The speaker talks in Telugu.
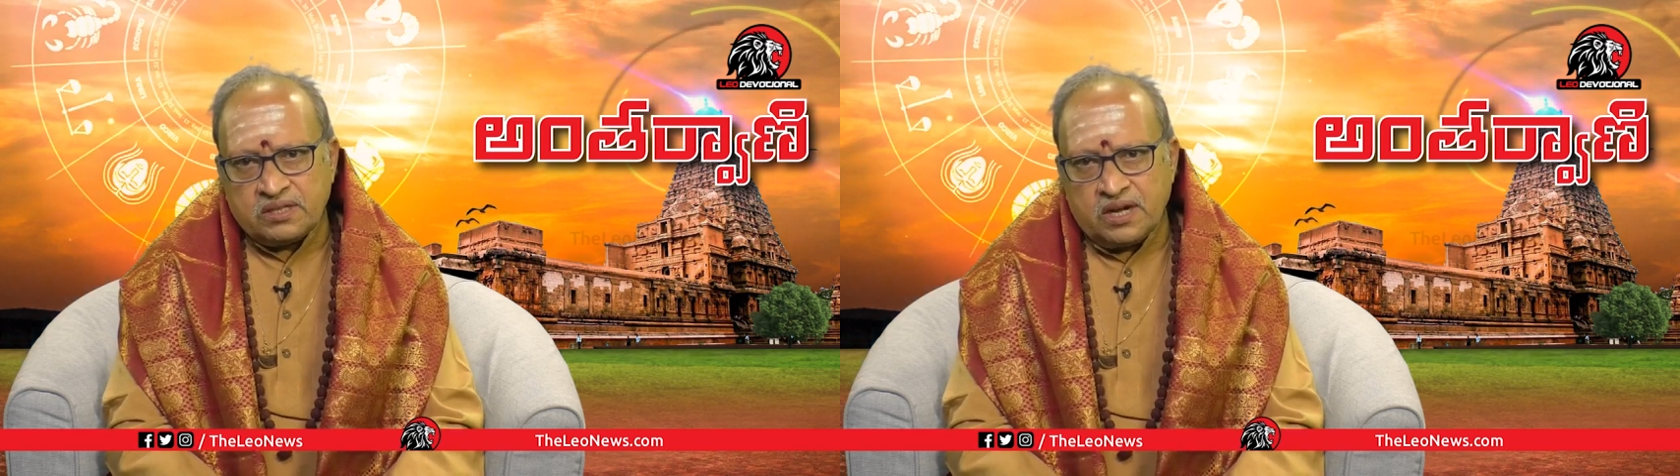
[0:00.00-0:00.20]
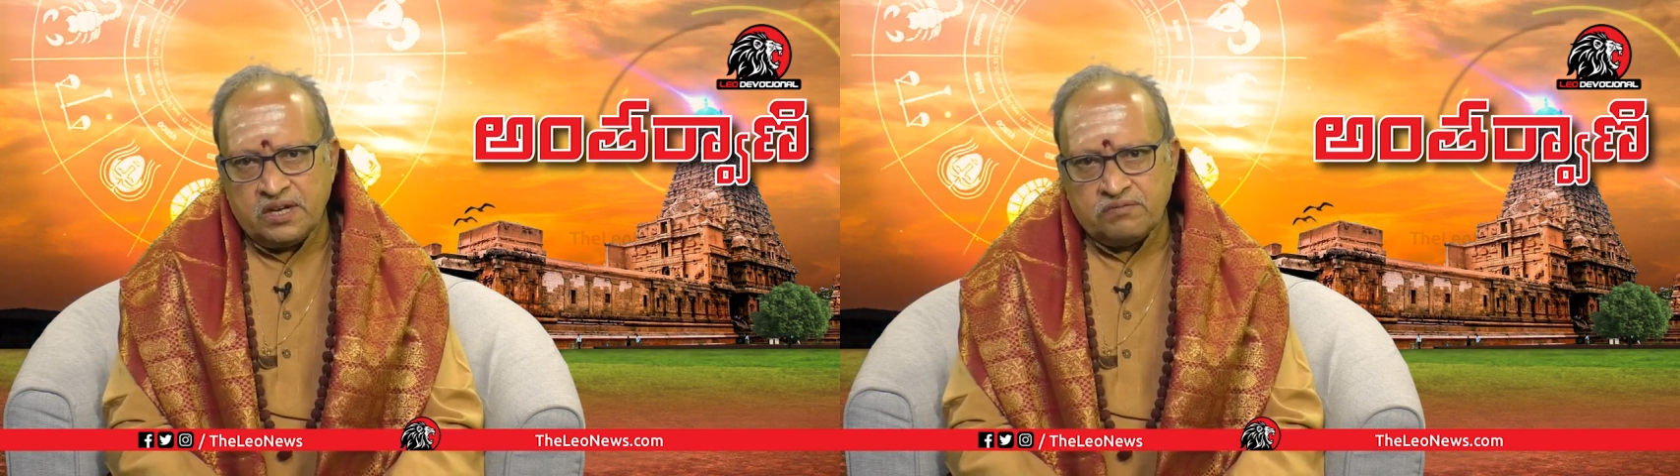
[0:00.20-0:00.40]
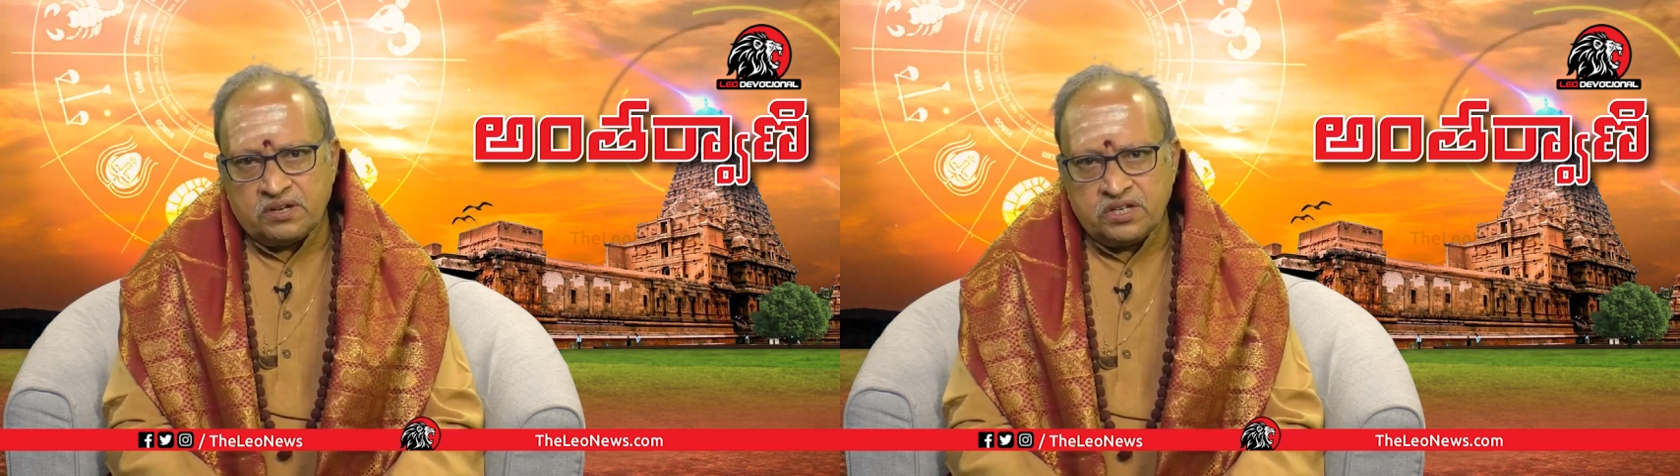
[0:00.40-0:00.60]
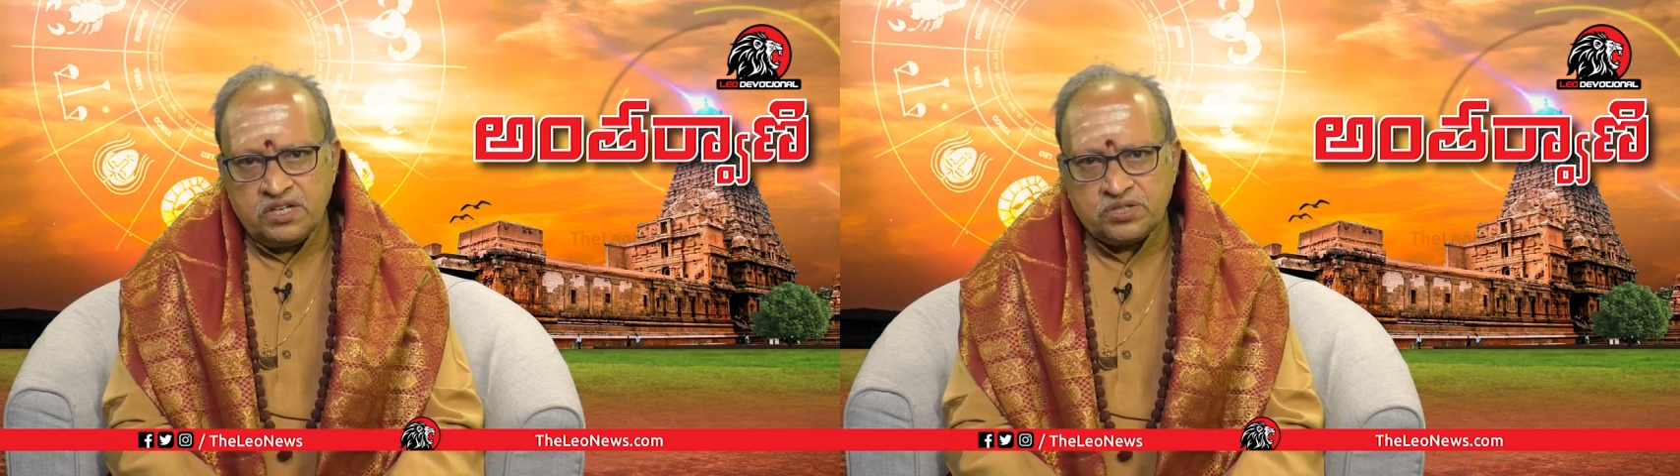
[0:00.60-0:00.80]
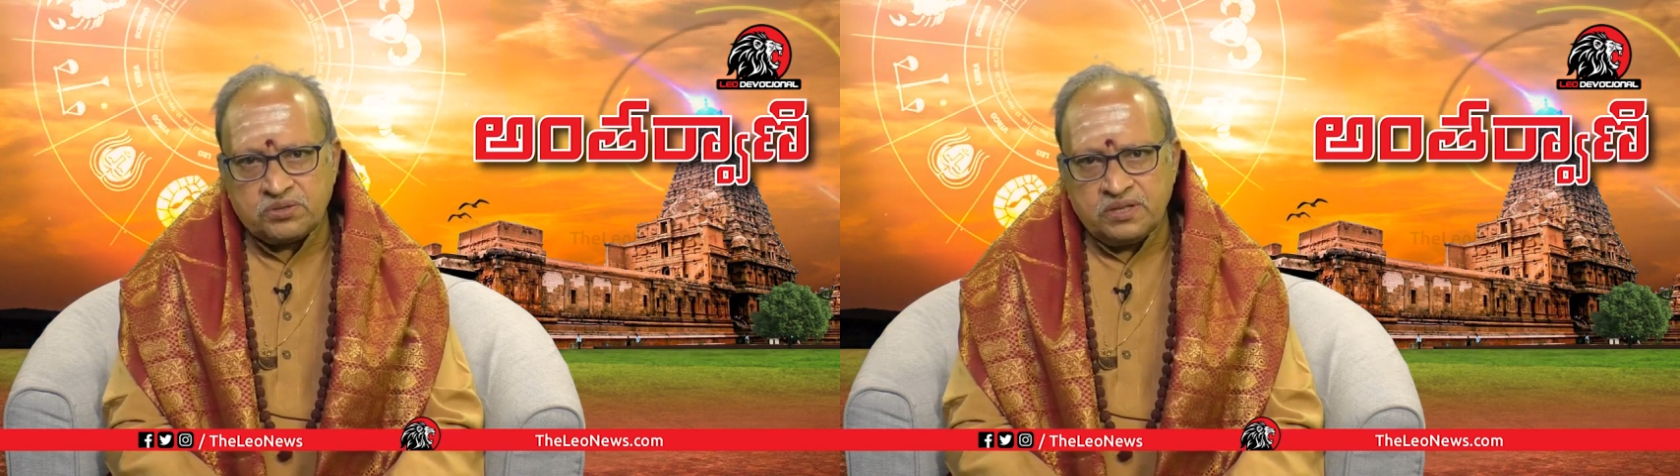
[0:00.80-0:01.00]
దాన్ని
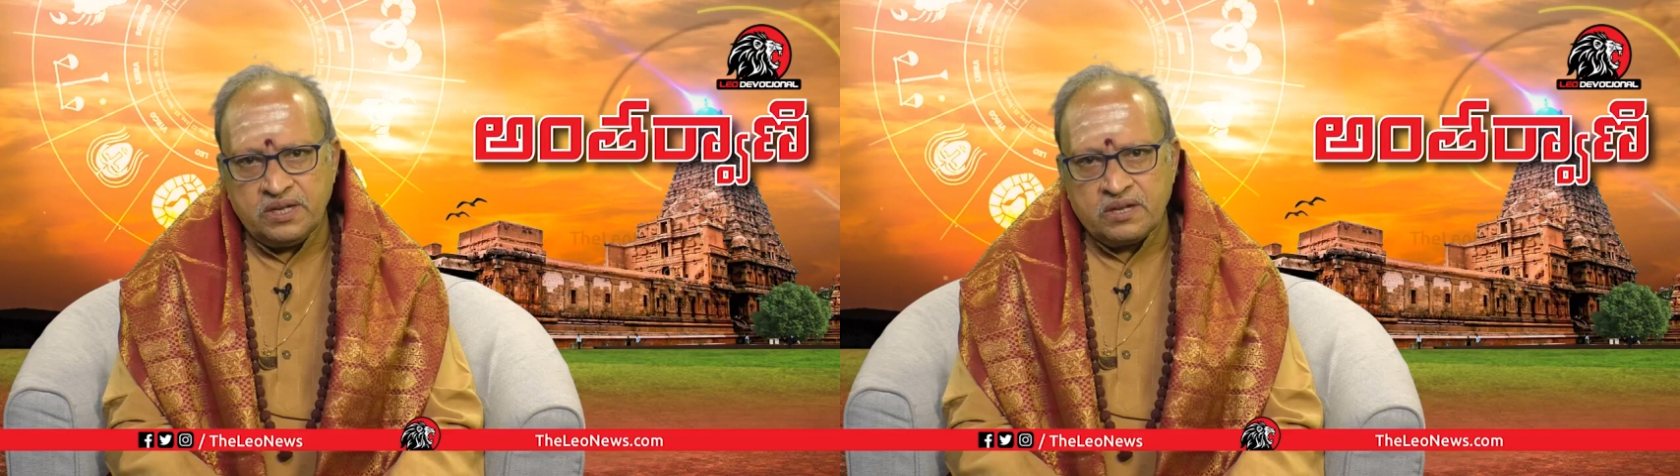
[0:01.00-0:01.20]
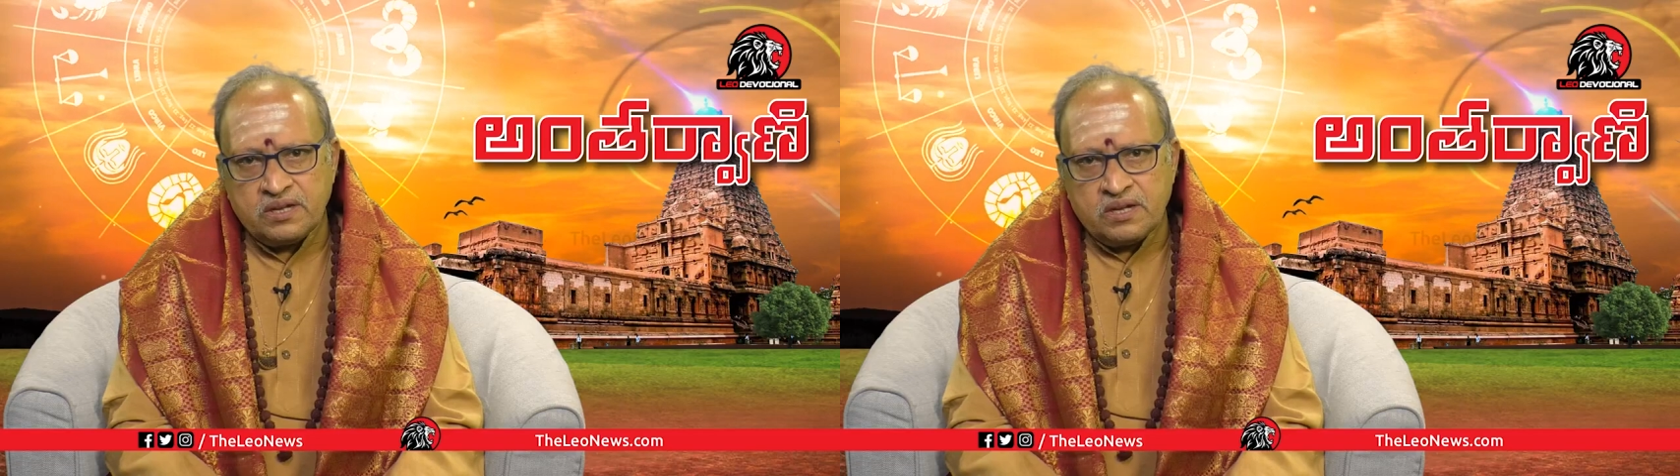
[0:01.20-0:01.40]
వదిలించుకుని